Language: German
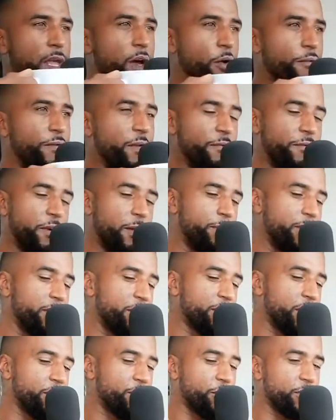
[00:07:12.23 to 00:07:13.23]
Auf jeden Fall bin
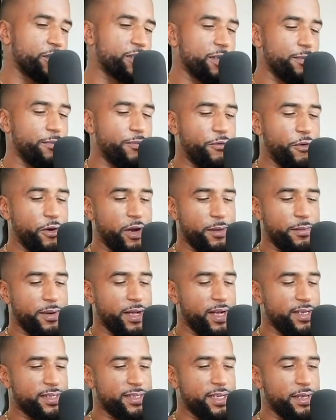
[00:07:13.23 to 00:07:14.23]
ich halt trotzdem voll am
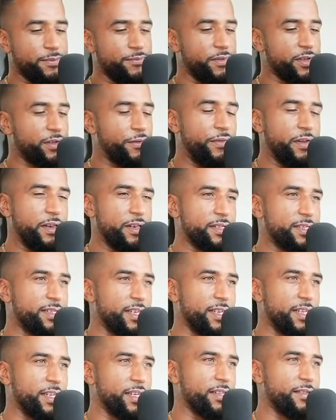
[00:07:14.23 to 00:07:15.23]
Gas geben, was Fitness
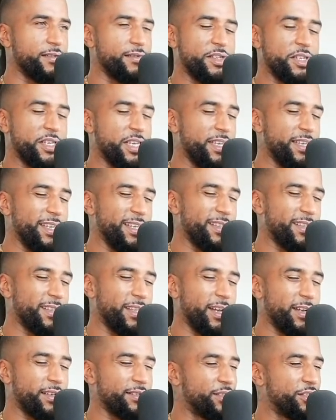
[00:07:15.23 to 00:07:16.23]
angeht. Ich gehe jeden
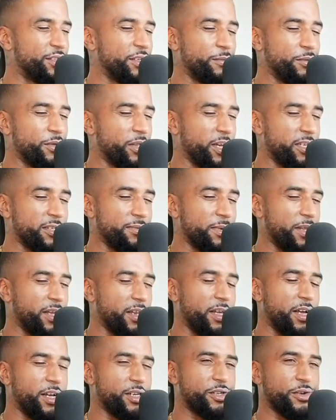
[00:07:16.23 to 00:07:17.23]
Tag ins Gym und reiß mir da
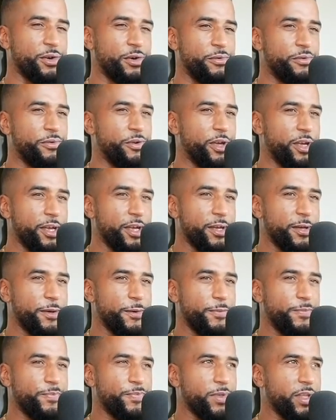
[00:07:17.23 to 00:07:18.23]
einen Arsch auf.
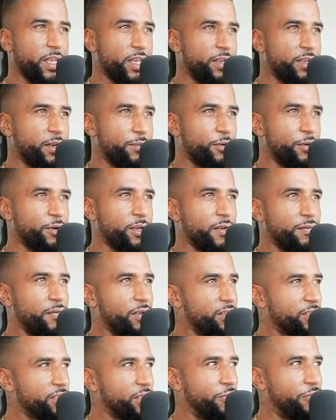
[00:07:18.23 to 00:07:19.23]
Ich habe auch
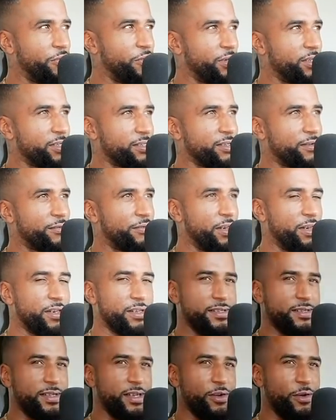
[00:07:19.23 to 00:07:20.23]
irgendwie das Gefühl, dass das
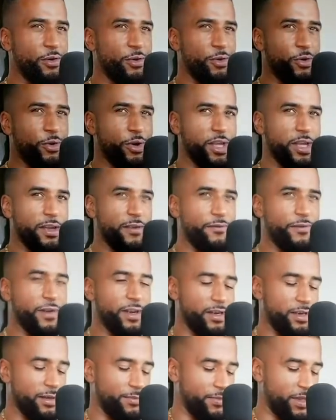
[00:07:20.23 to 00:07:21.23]
Fitness-Ding auch noch
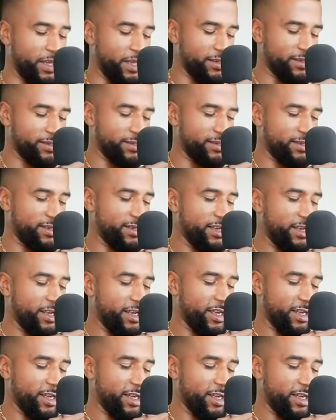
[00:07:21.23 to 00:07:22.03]
irgendwann demnächst